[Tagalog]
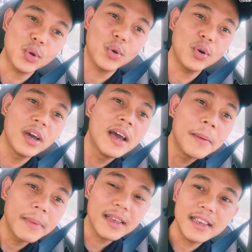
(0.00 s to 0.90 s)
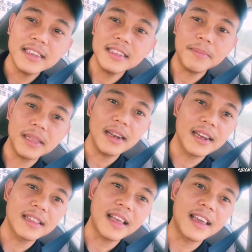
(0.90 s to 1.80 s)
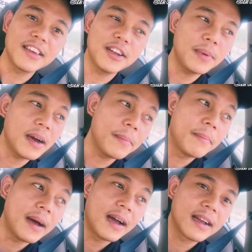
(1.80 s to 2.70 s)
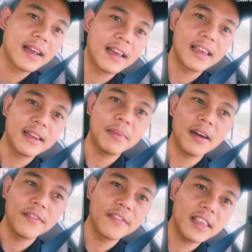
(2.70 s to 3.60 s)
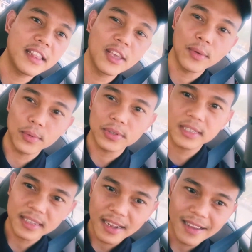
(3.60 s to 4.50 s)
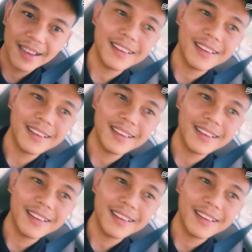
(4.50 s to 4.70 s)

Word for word: So, mag isip talaga tayo ng mga bagay, ng mga videos na